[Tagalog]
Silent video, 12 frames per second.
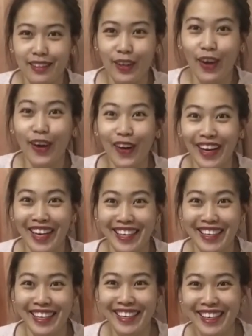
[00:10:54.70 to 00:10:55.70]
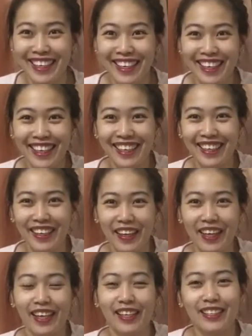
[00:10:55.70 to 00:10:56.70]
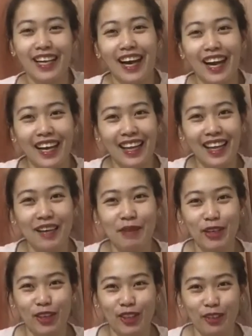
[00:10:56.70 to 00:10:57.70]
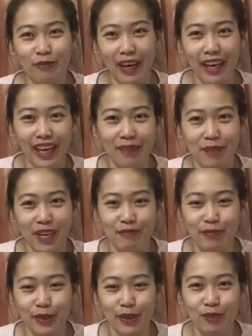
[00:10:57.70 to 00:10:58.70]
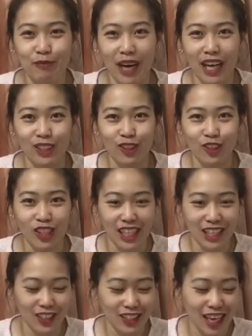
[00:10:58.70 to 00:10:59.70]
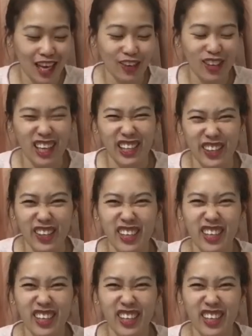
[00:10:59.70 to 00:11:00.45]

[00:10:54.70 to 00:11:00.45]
sorry sa ilang minutong pakikipagpunong braso ko dito sa ano na to